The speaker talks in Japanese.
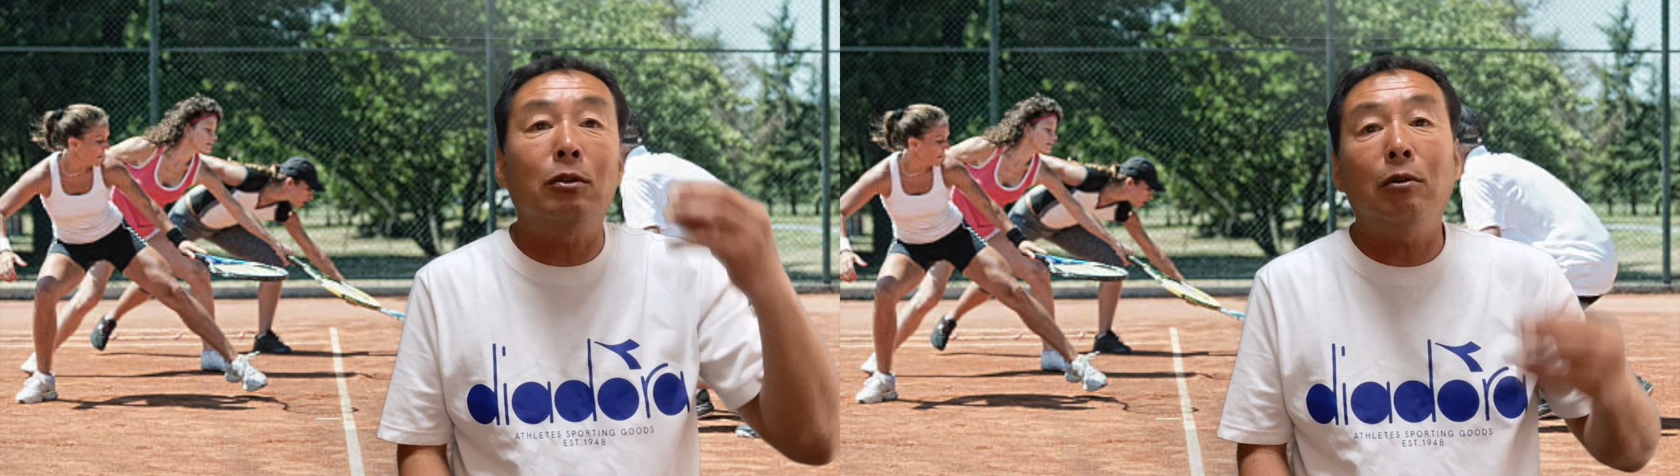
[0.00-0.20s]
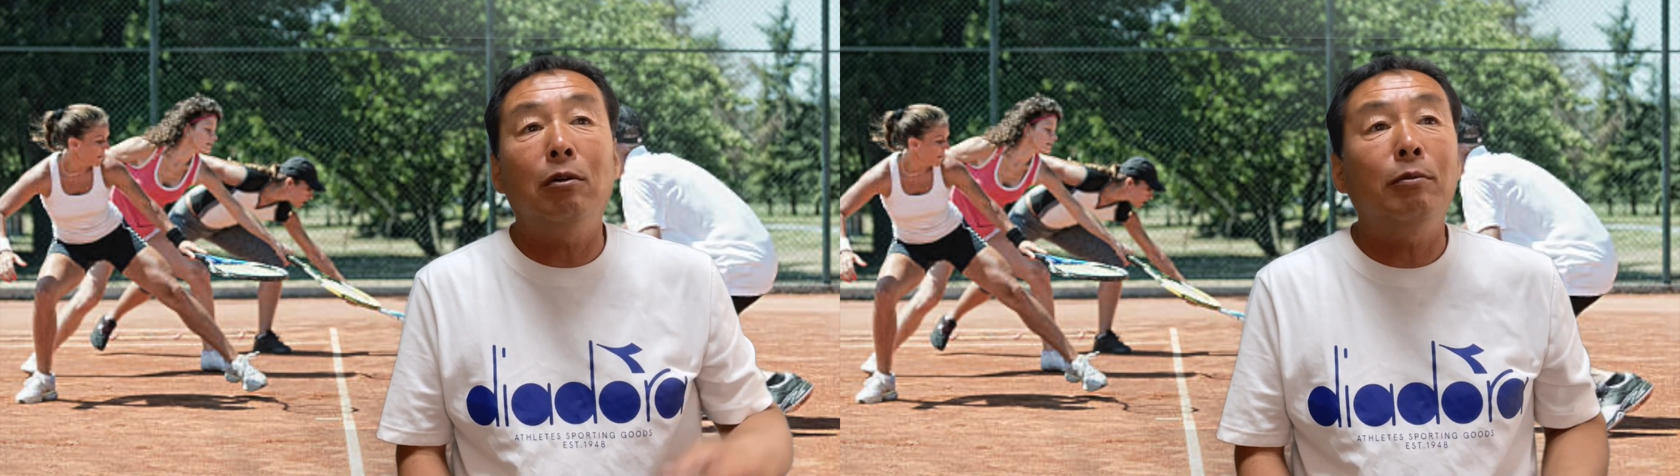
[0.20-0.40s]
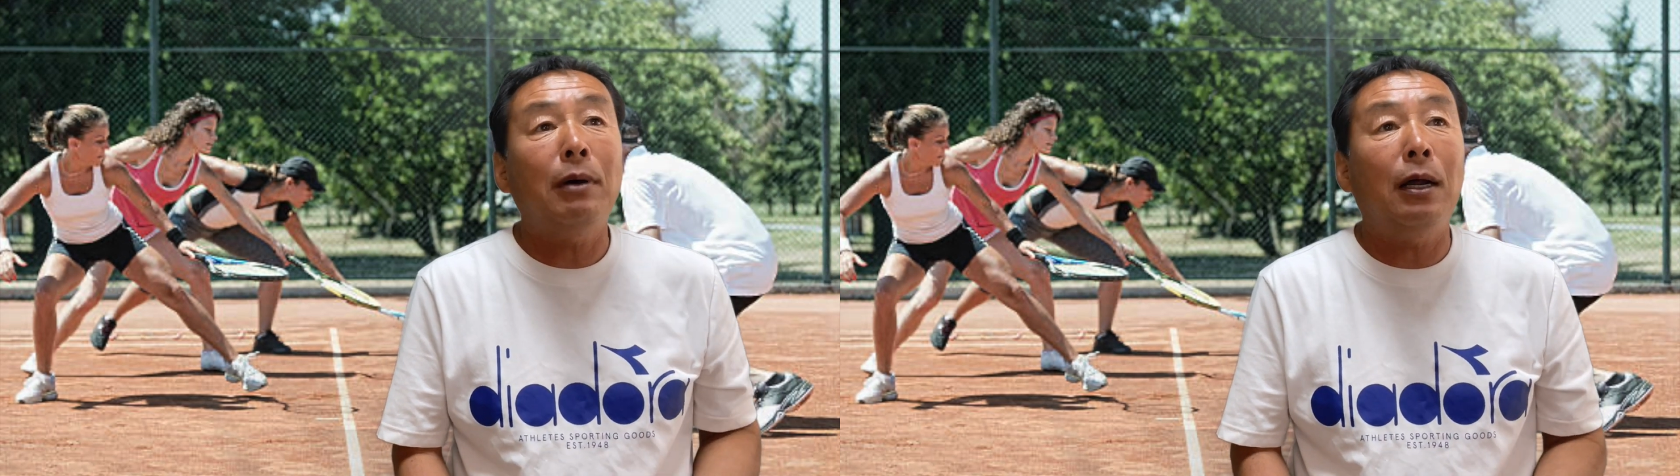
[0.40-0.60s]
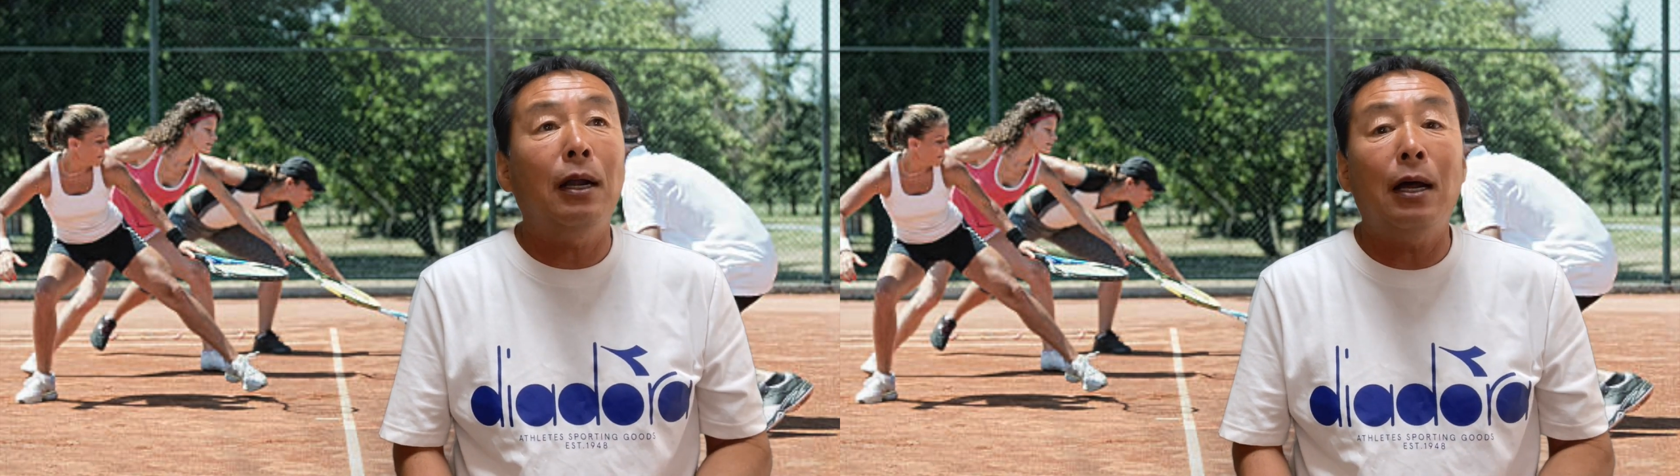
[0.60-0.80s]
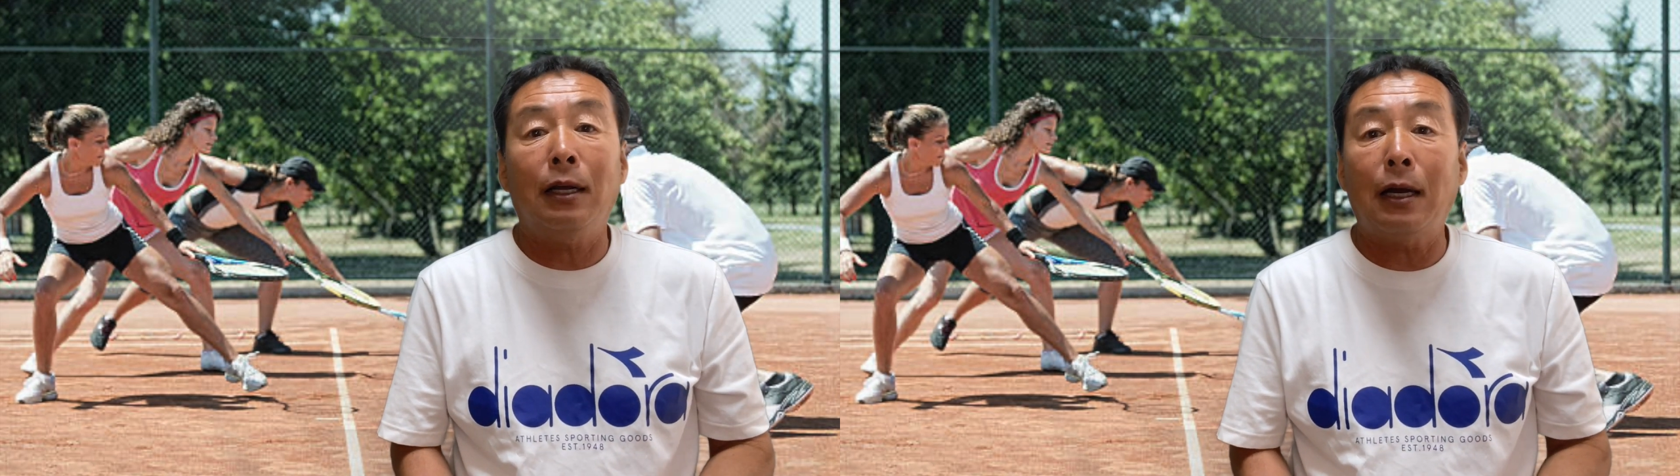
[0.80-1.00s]
その、まあ、
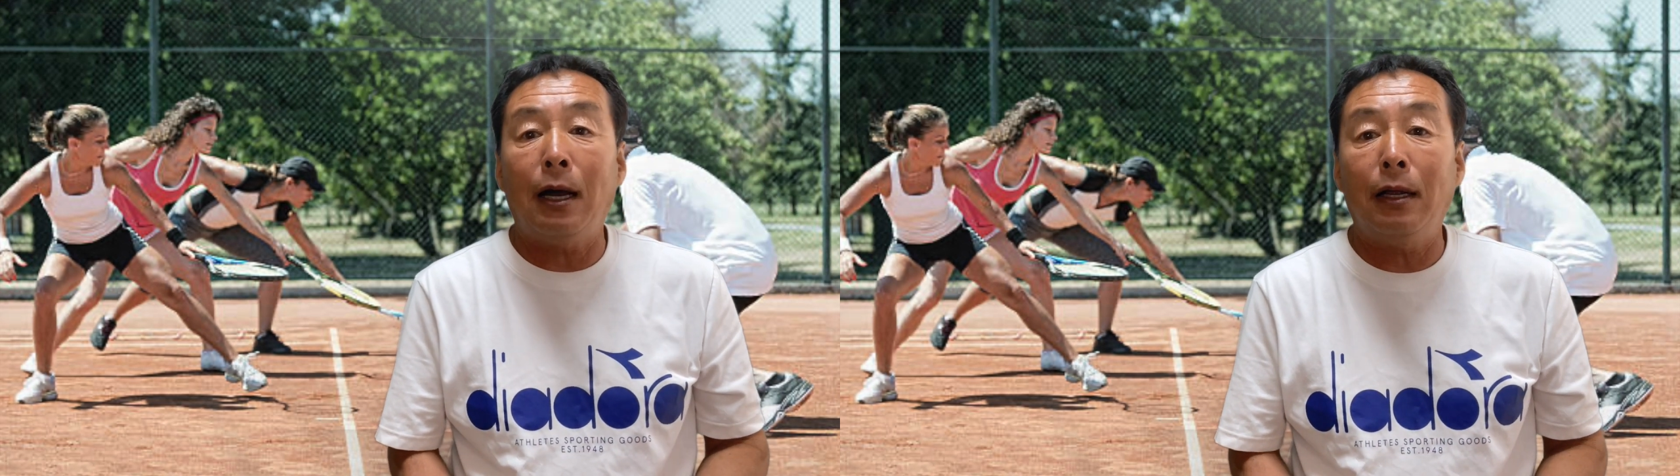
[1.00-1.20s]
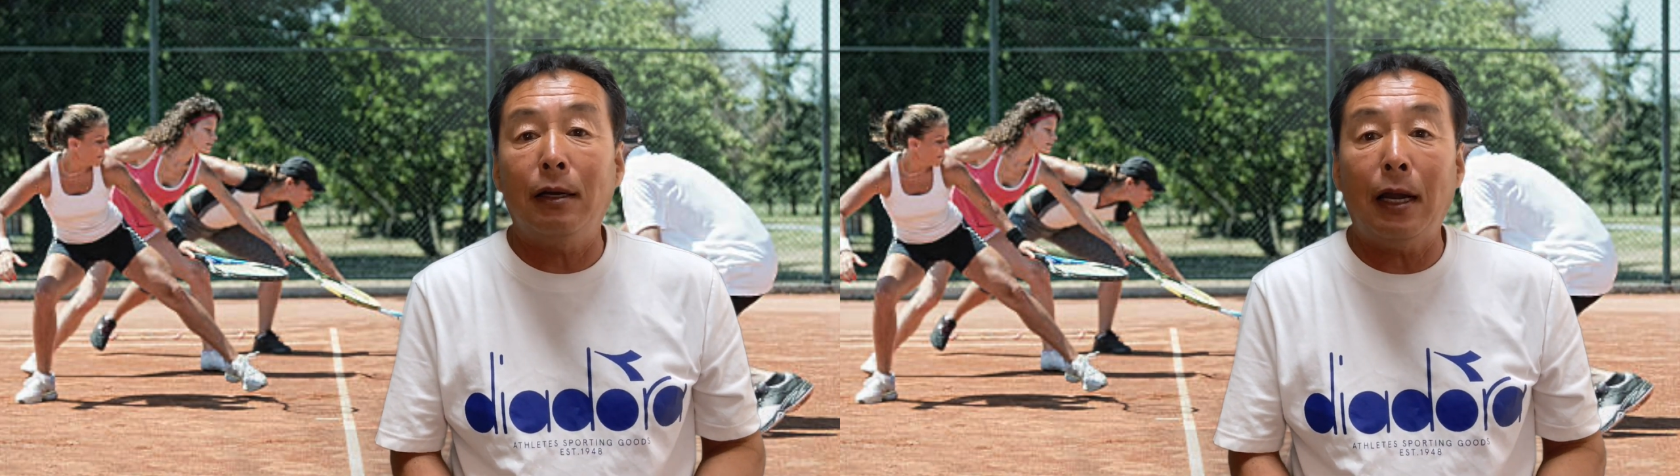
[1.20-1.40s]
ランカ